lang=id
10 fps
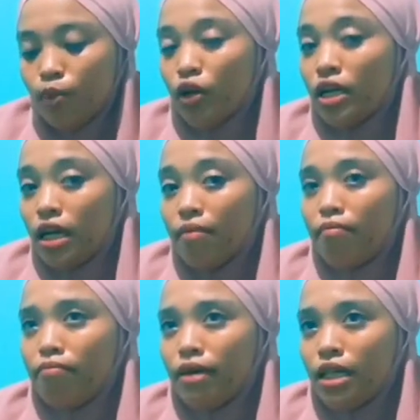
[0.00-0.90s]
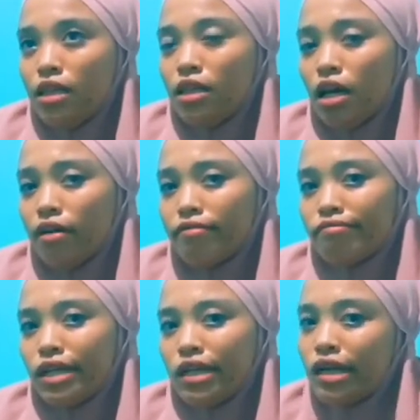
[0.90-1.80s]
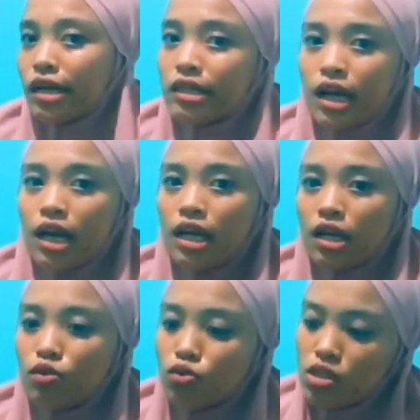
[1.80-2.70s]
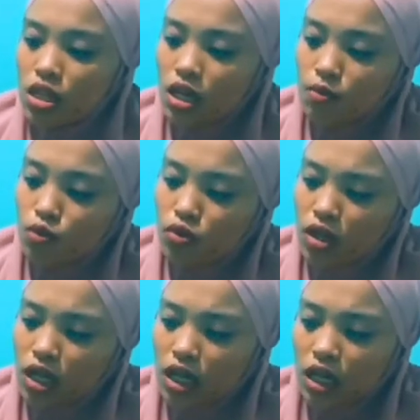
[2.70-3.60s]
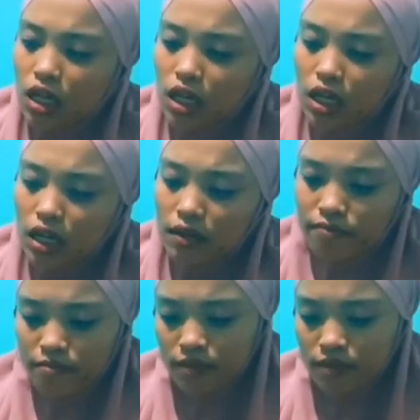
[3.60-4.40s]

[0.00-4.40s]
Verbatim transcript: poin keempat yang dan yang terakhir itu sih mungkin